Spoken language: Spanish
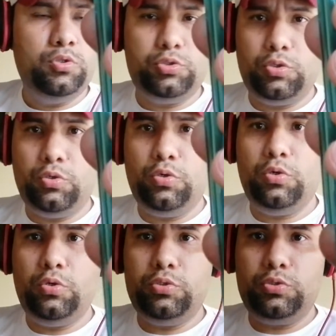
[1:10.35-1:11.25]

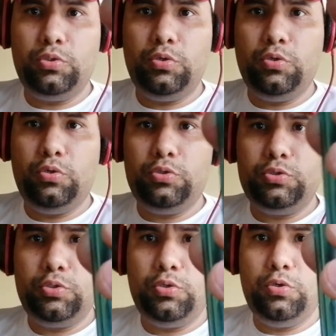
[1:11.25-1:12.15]
Sol, sol,
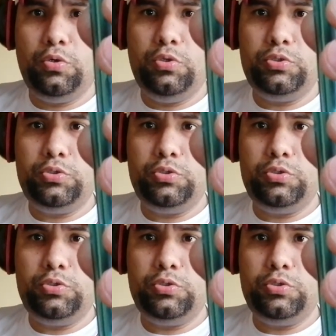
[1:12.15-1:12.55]
sol,